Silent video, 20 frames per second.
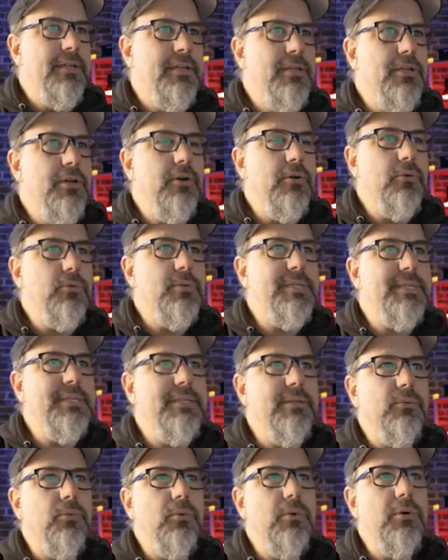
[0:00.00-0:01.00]
Il y a
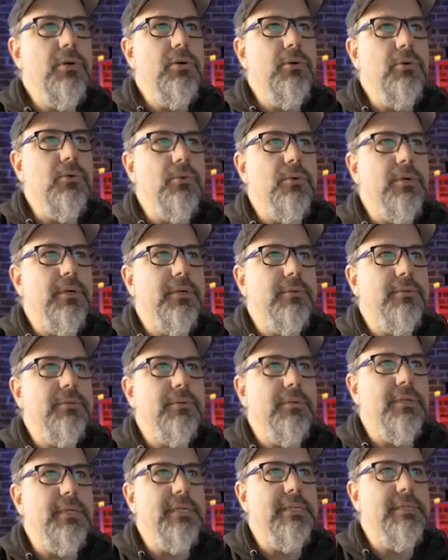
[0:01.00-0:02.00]
aussi. Wow!
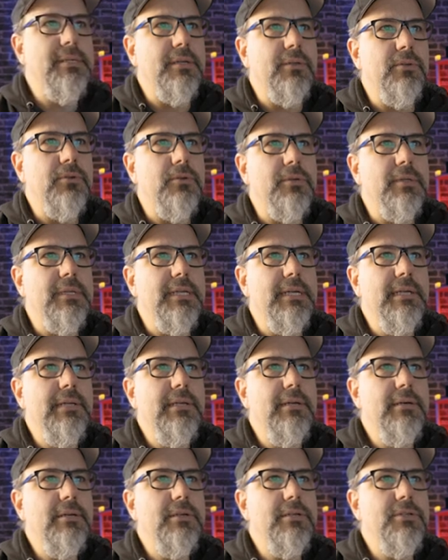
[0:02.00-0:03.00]
OK, ça retourné
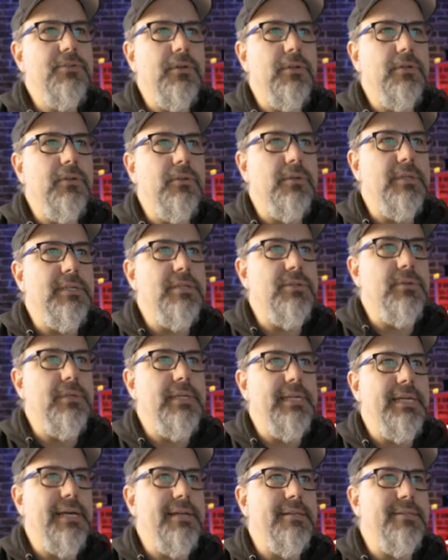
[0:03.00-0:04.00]
là. Je vais retourner sur
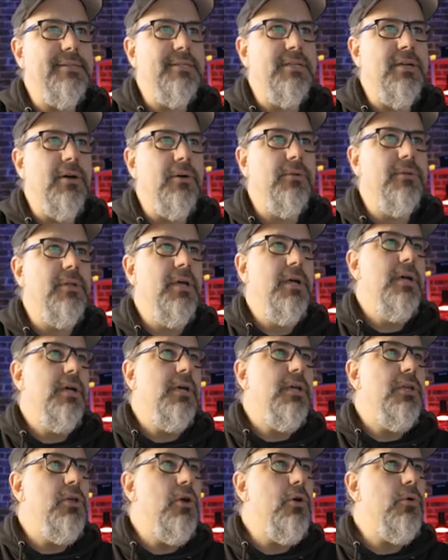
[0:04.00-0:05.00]
les grandes icônes.
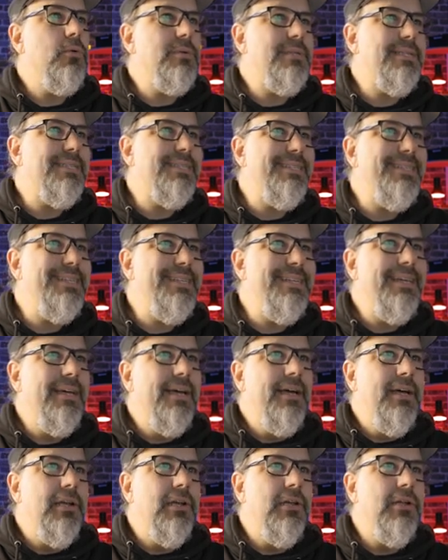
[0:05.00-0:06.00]
Il y a aussi
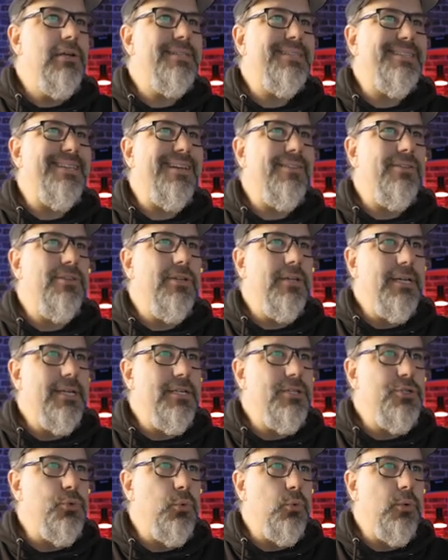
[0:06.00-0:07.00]
le centre de
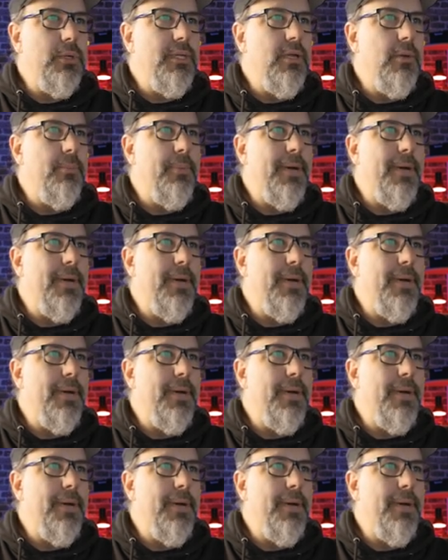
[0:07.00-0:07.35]
réseau et de